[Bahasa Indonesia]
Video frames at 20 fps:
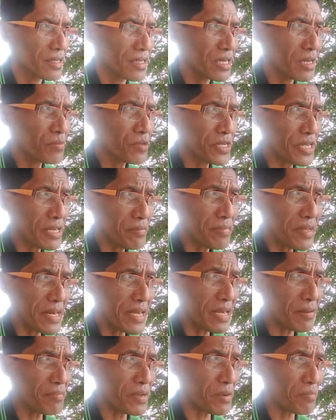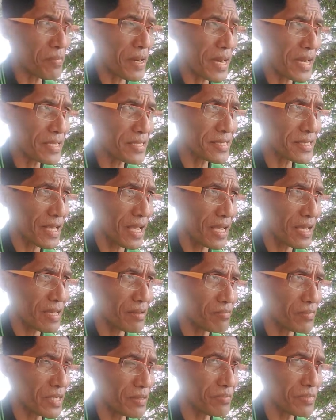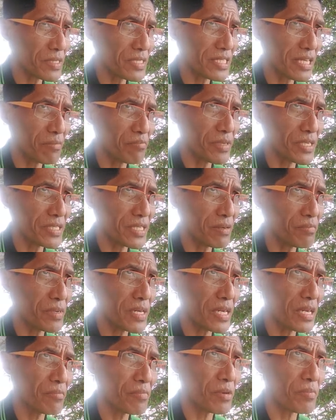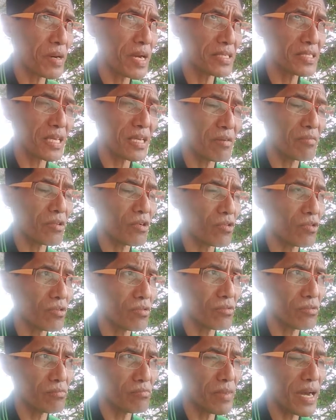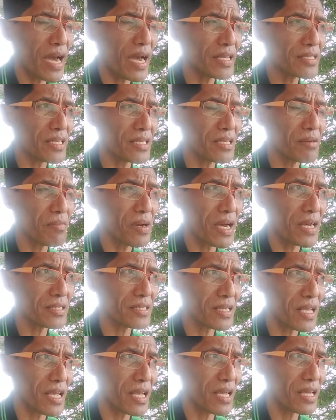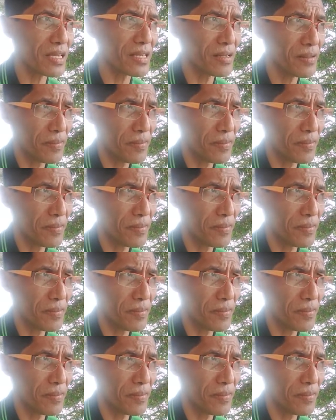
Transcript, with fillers: kemudian mereka berbahasa berbincang-bincang mereka berbahasa bahasanya bahasa